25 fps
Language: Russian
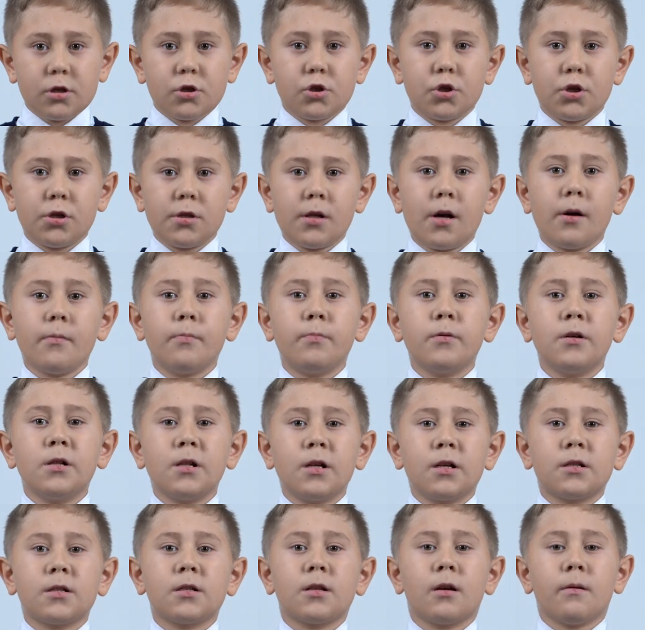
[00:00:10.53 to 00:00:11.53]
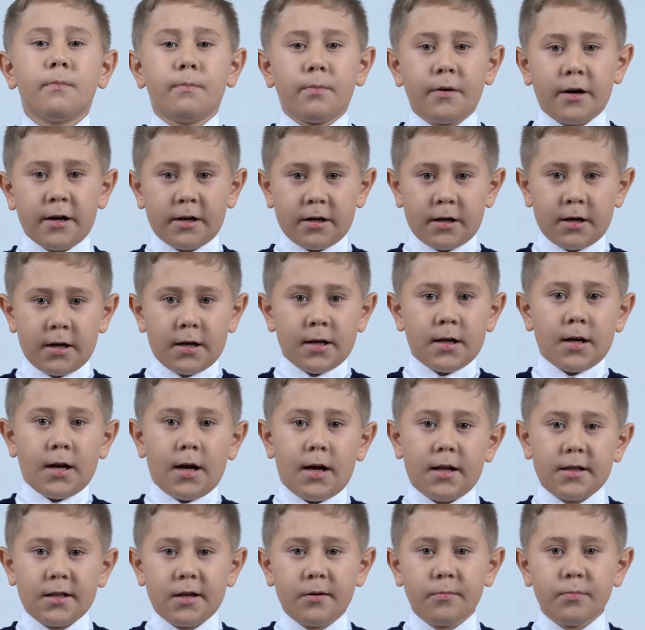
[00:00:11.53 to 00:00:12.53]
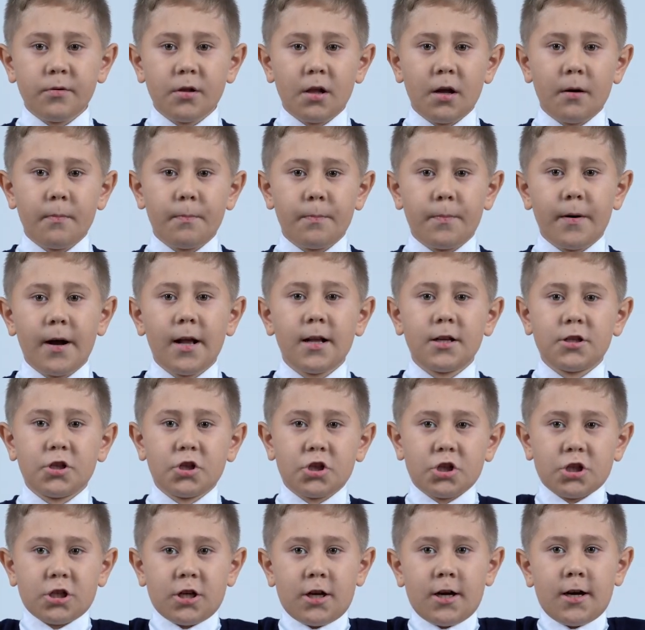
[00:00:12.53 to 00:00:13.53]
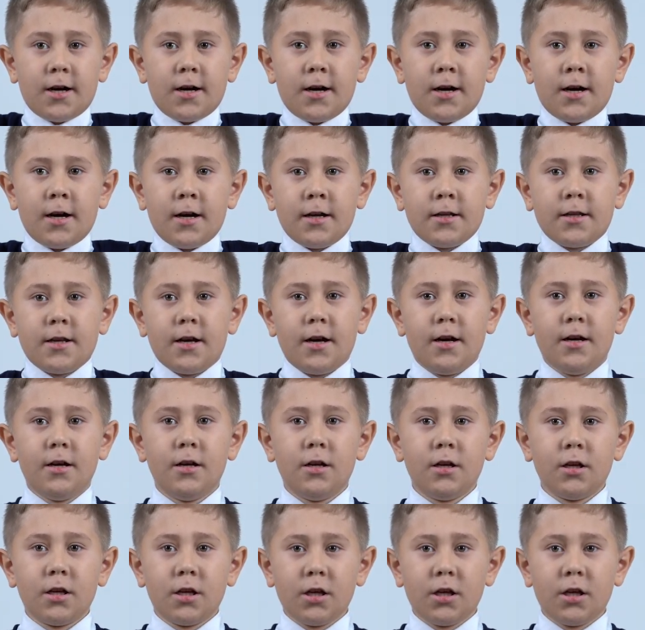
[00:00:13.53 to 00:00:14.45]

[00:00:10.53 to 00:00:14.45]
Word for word: Жила-была собака. Она была большая.